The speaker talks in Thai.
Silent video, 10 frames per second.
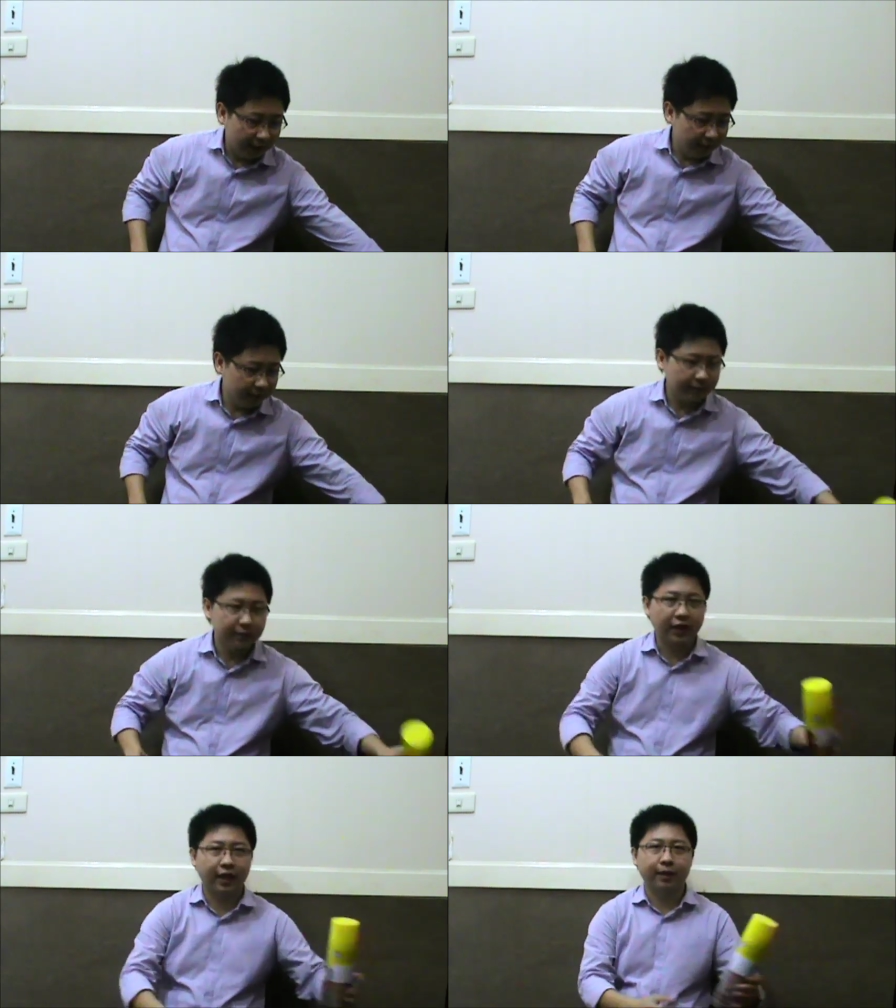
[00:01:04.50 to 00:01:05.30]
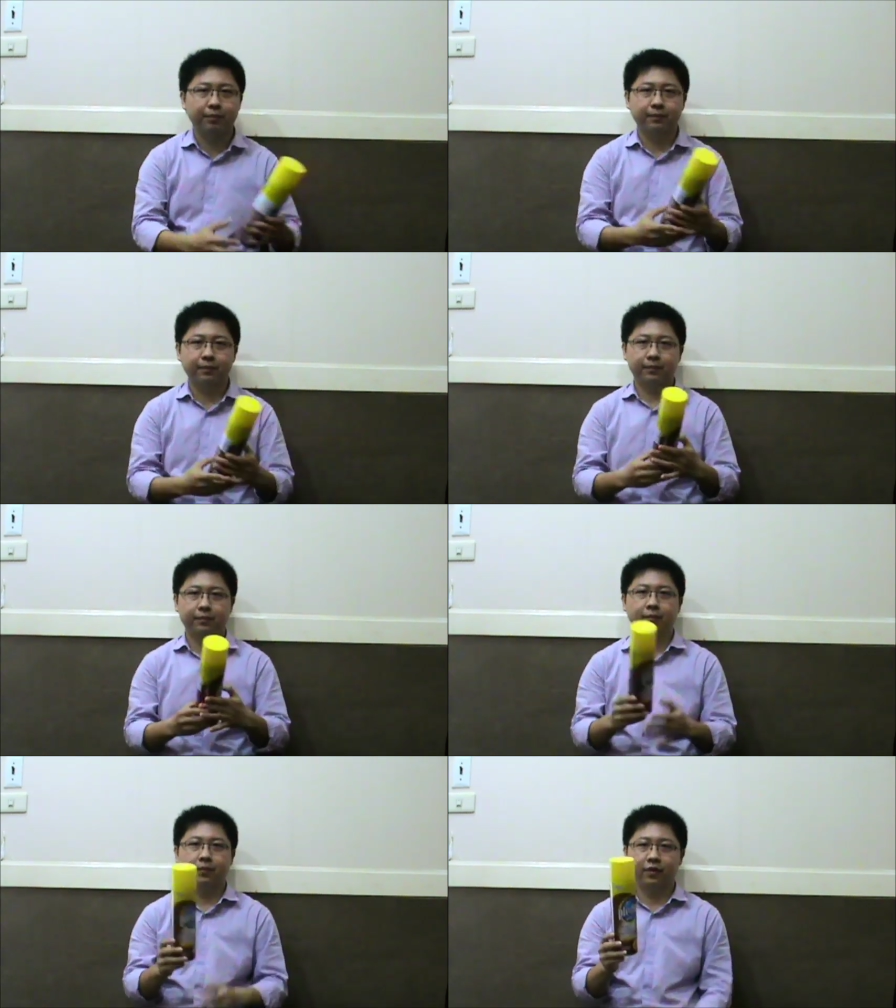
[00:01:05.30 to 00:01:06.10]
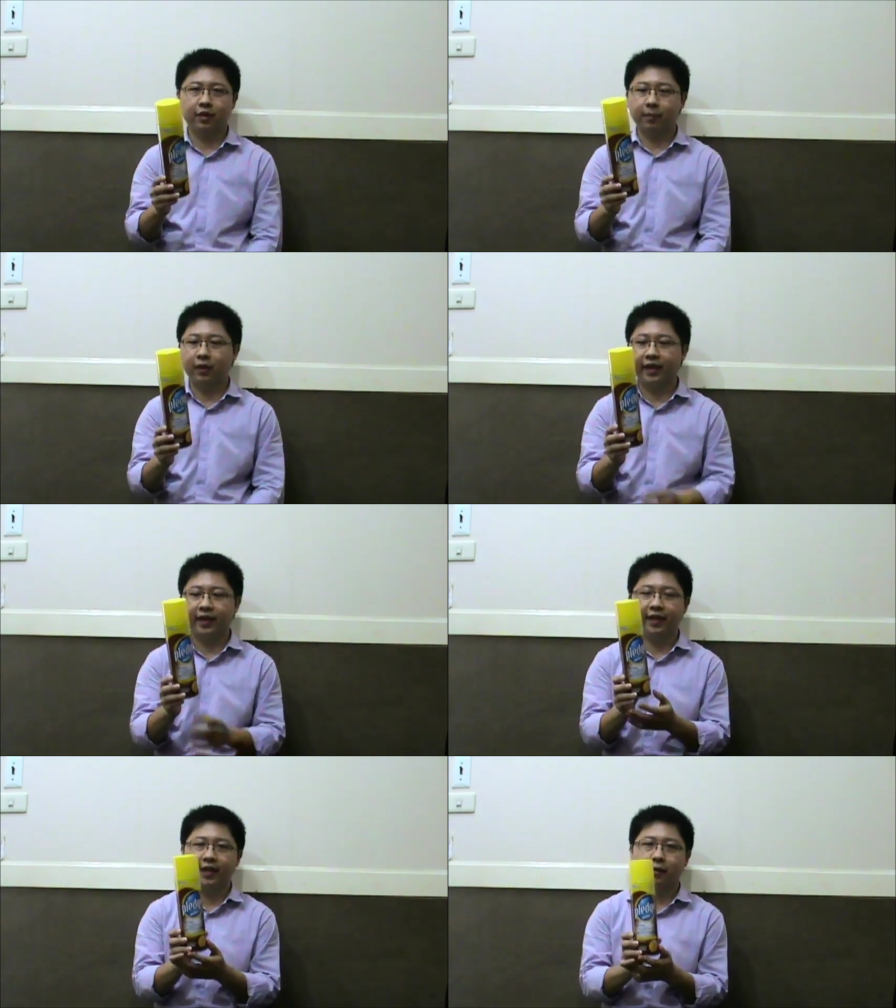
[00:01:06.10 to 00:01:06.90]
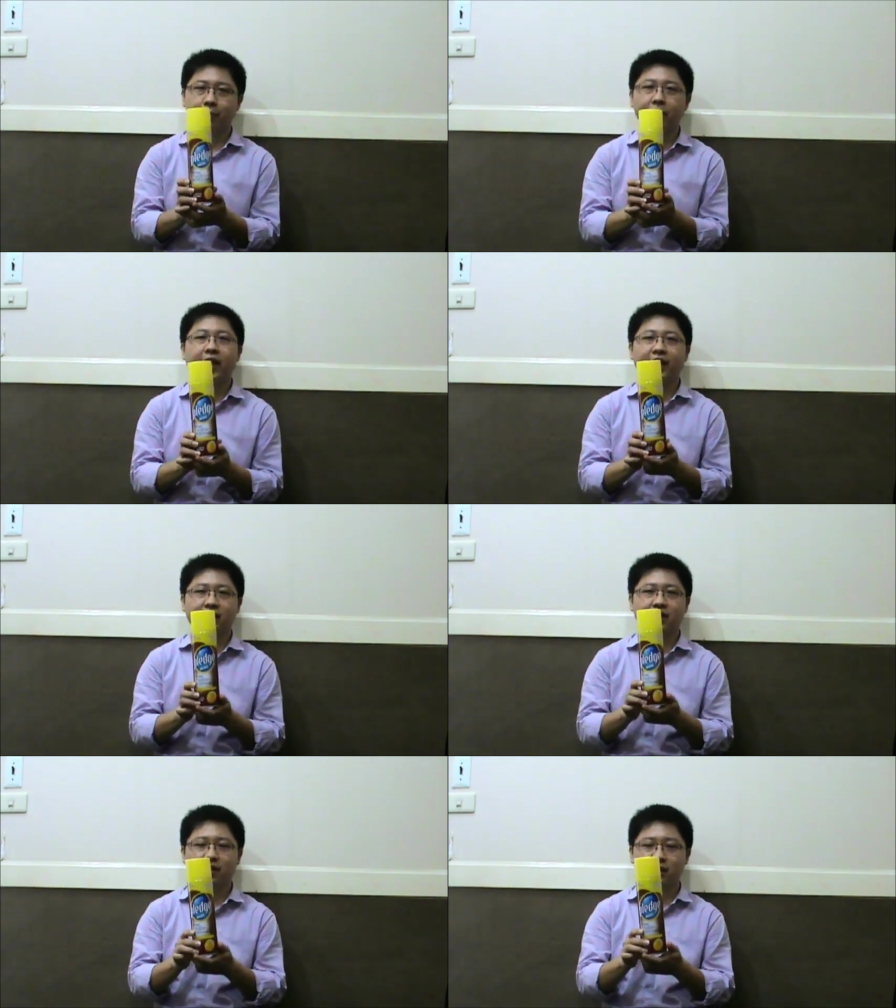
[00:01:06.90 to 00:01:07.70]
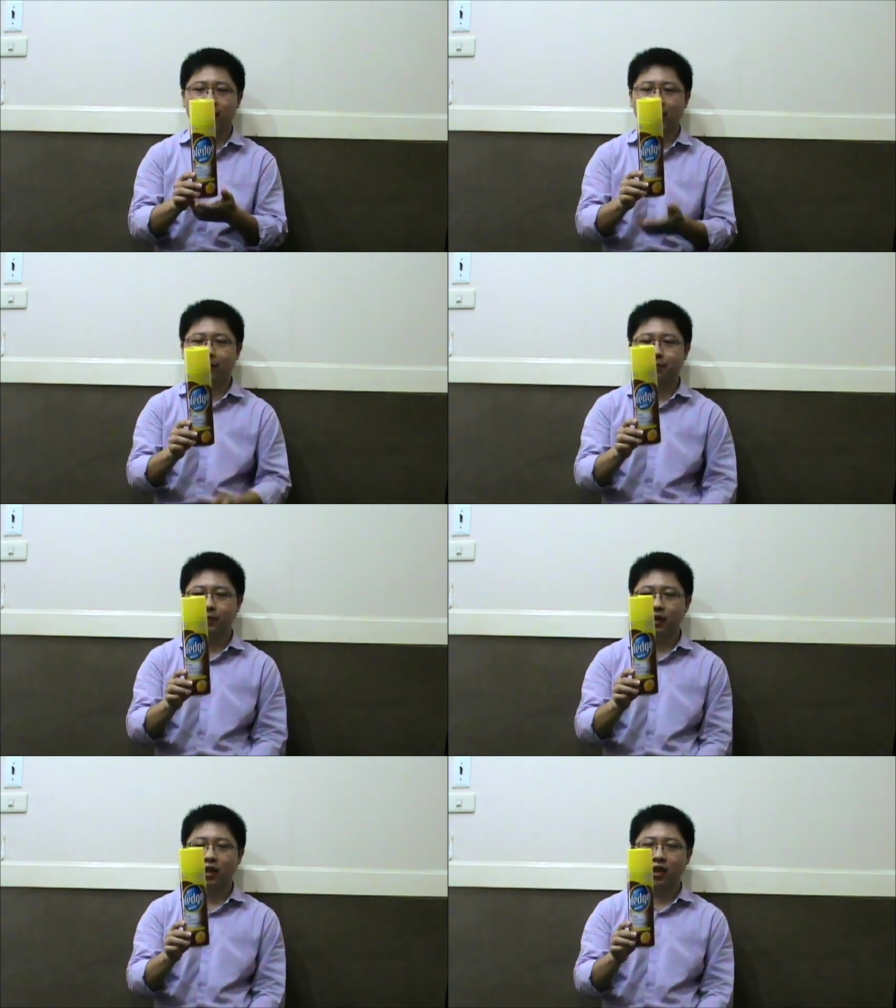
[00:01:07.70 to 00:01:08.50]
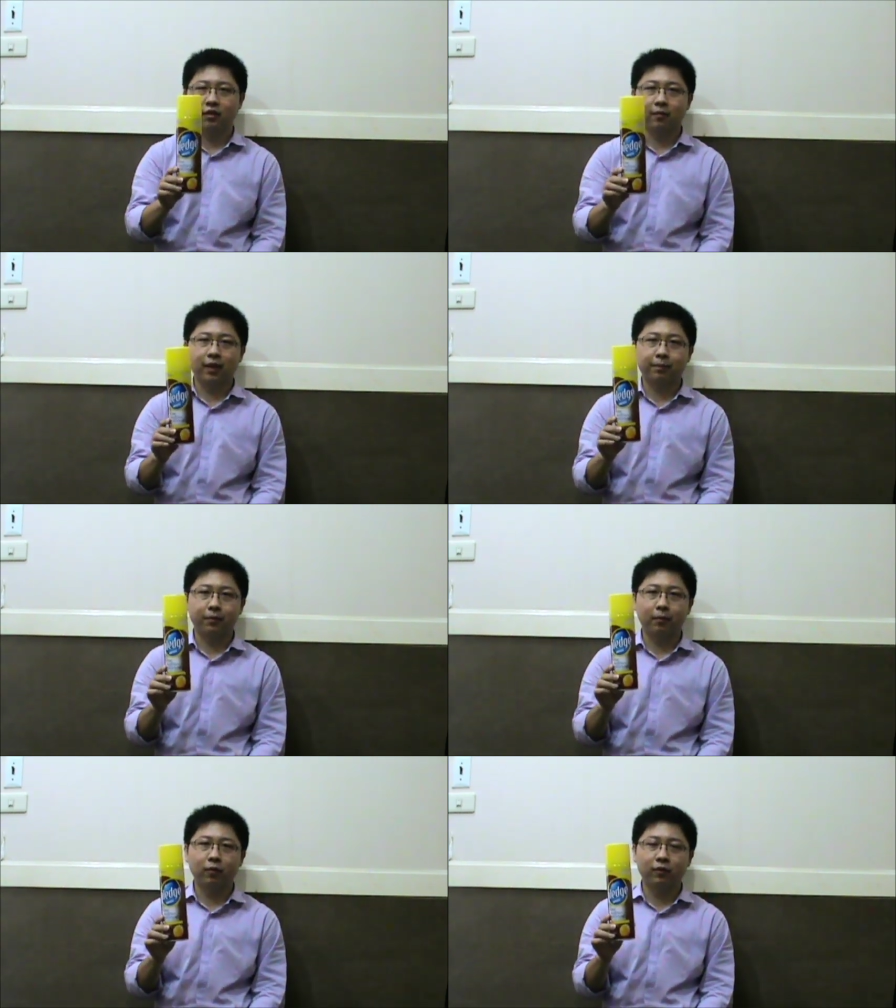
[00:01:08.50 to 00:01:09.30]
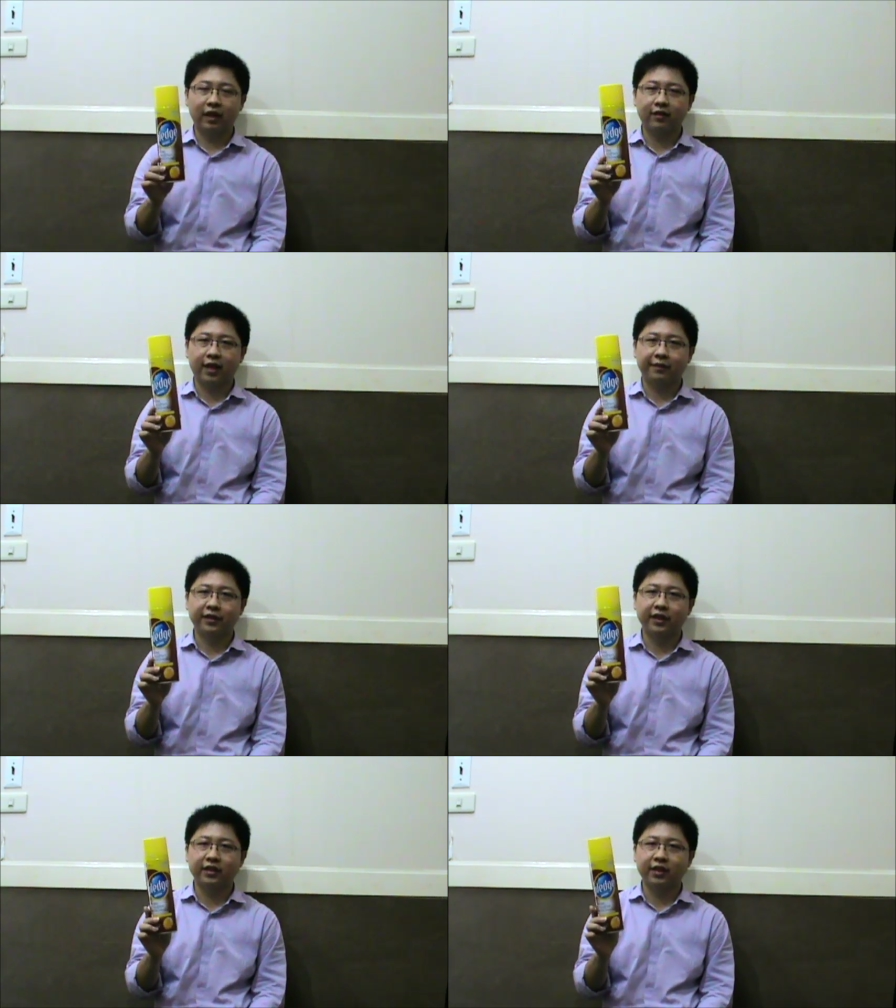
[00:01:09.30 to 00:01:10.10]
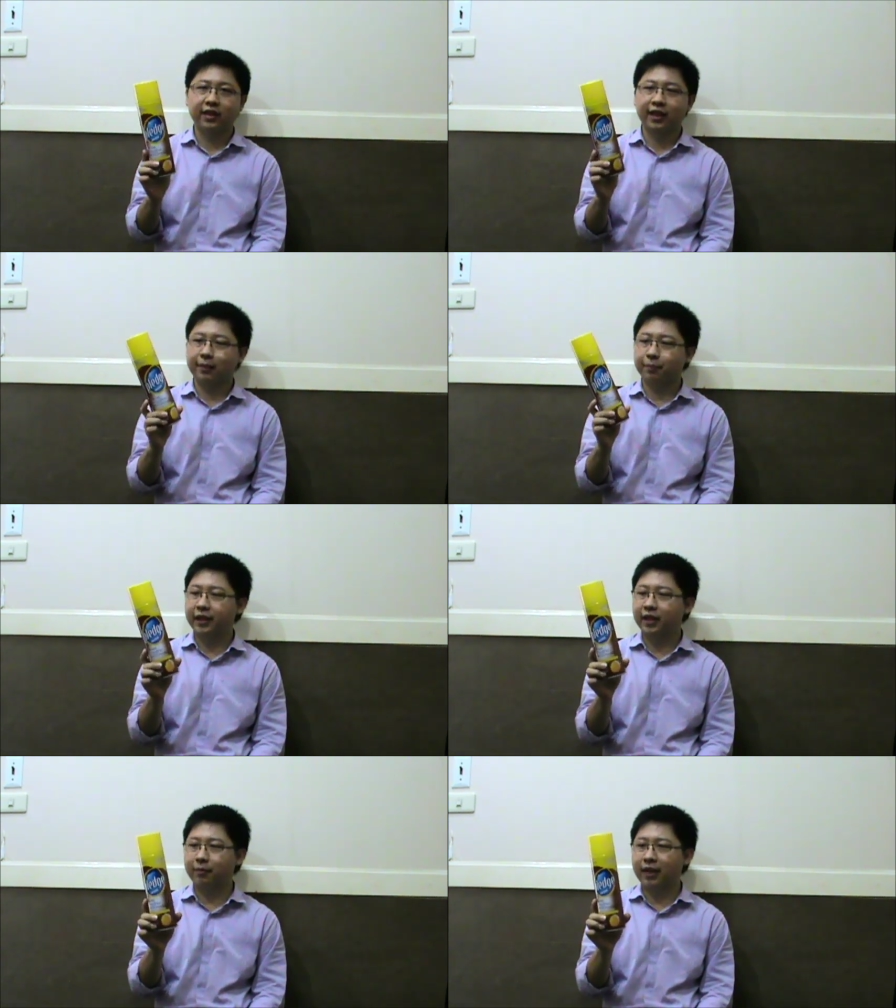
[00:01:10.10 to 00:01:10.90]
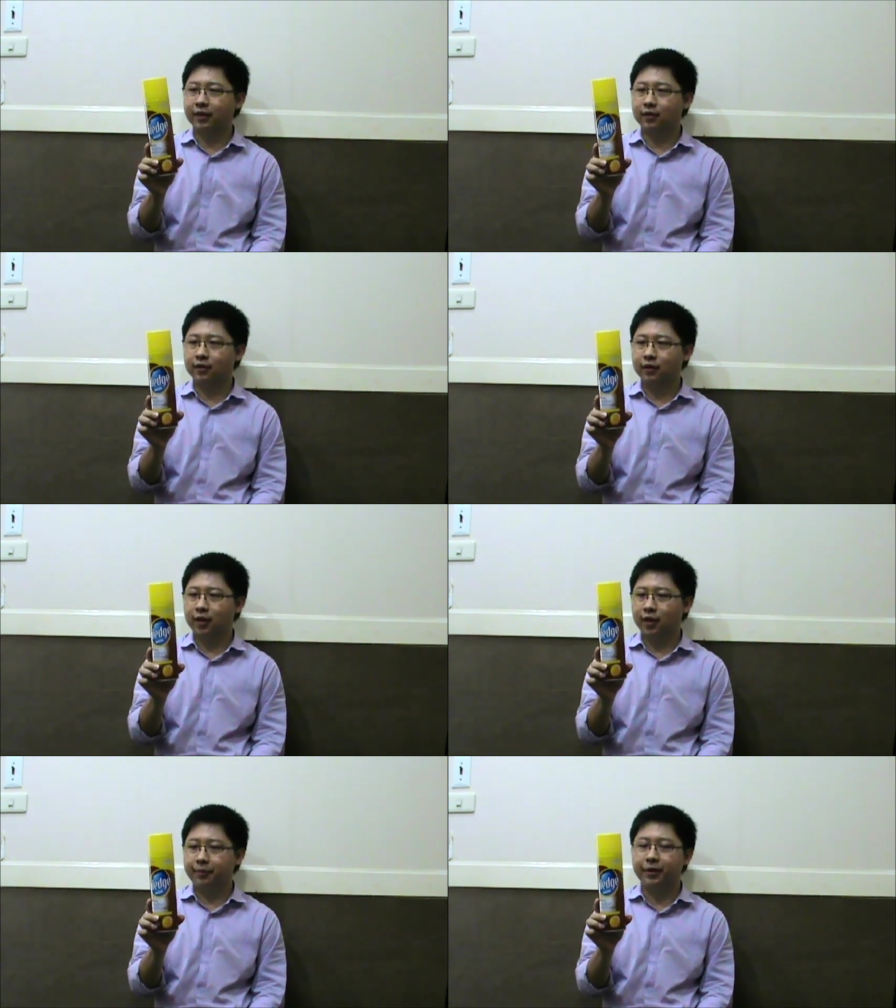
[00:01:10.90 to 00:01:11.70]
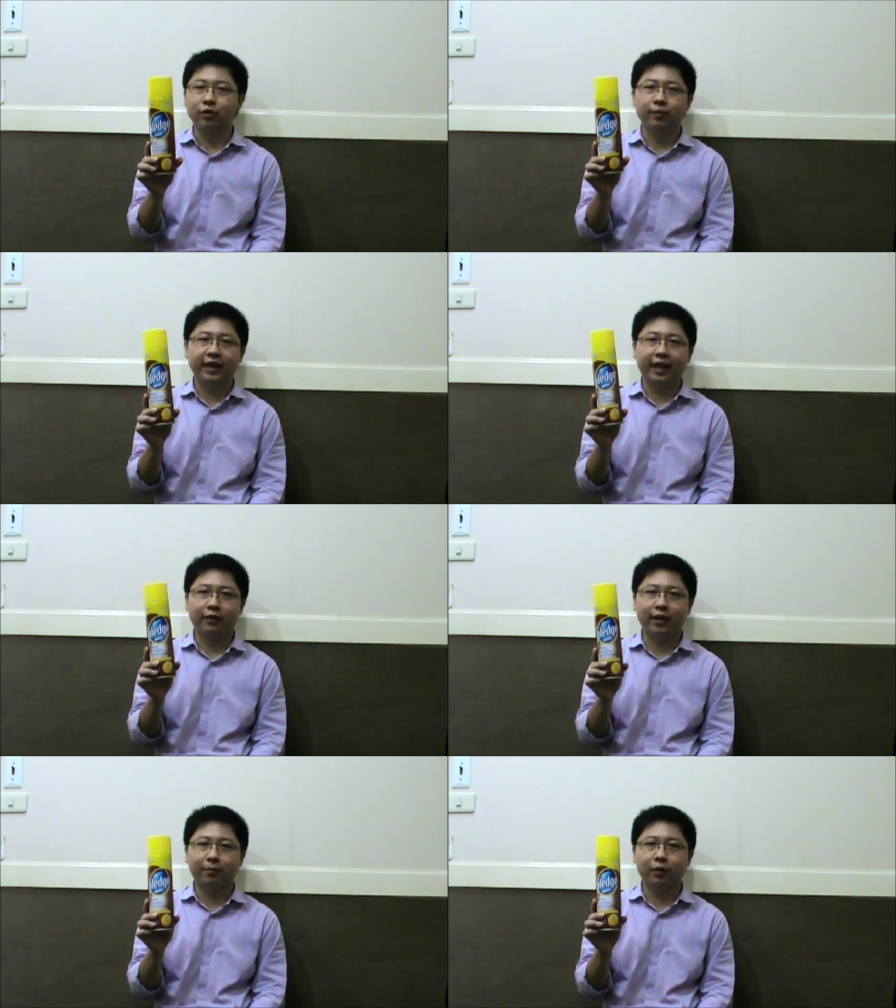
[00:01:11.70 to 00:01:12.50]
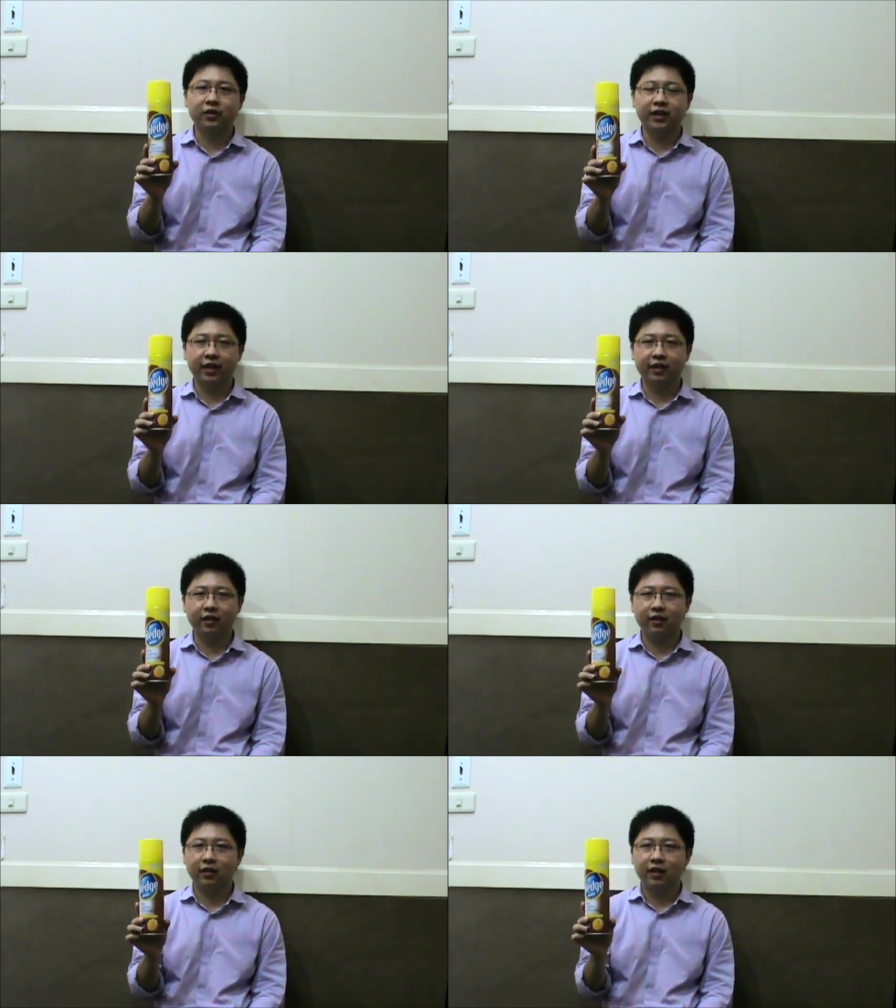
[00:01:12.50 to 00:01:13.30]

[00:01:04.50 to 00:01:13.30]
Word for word: 3นะครับสเปรย์เพจนะครับสำหรับบำรุงรักษาเฟอร์นิเจอร์นะครับเป็นน้ำมันผิวมะนาวนะครับปกติก็